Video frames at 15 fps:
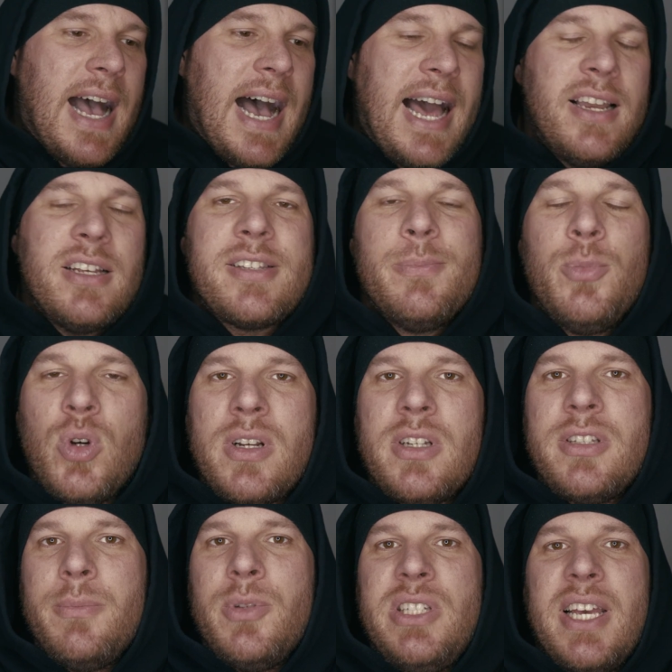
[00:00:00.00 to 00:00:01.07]
Alles
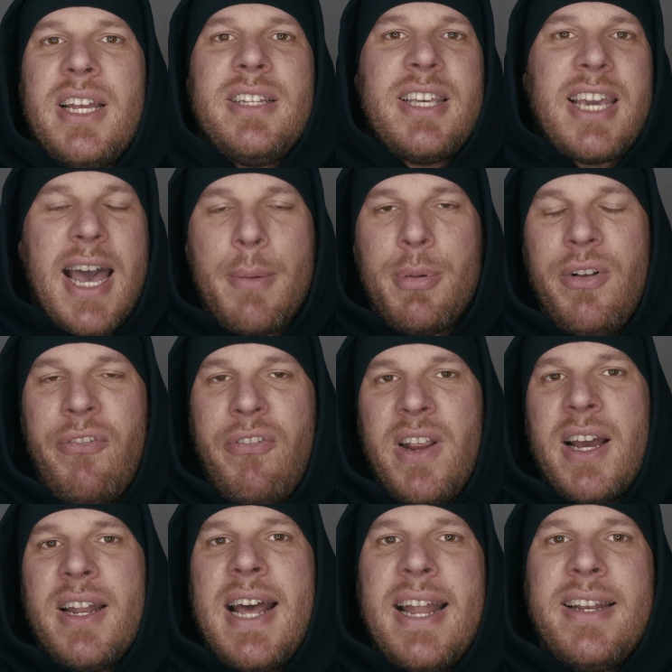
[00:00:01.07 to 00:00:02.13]
Mögliche mit ihren
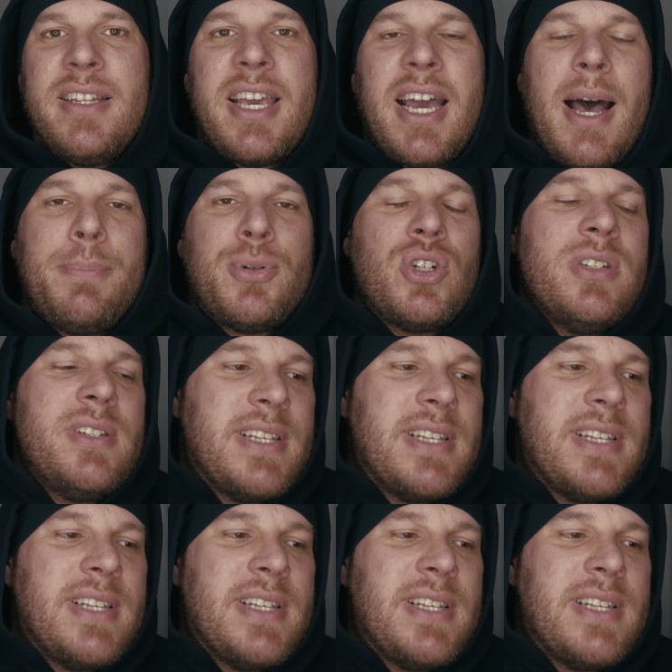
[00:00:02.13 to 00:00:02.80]
Grabbelfingern angrapschen,